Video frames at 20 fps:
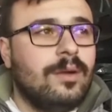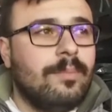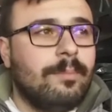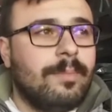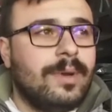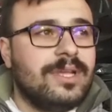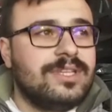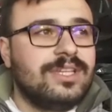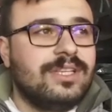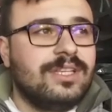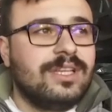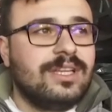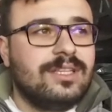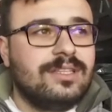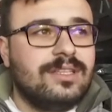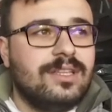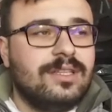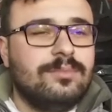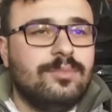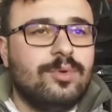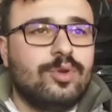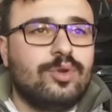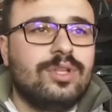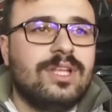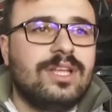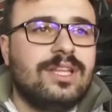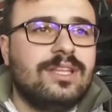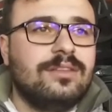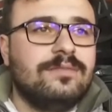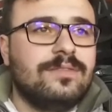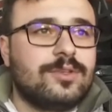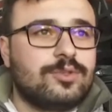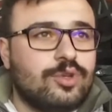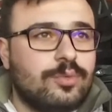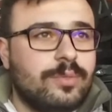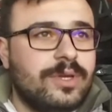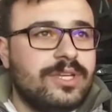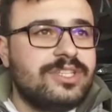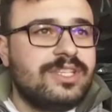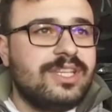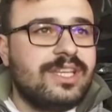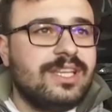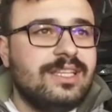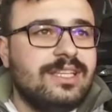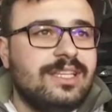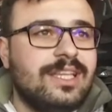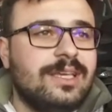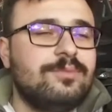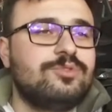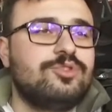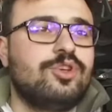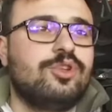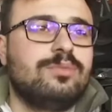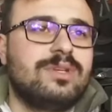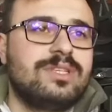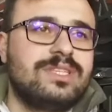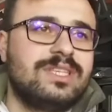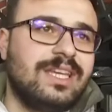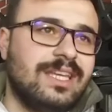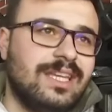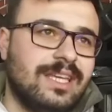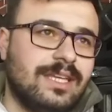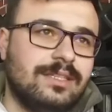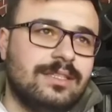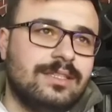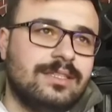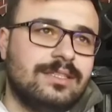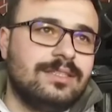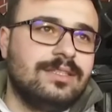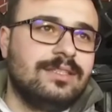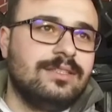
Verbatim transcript: Bacalarının, boruların ve soba işlerinin temiz olması gerekli.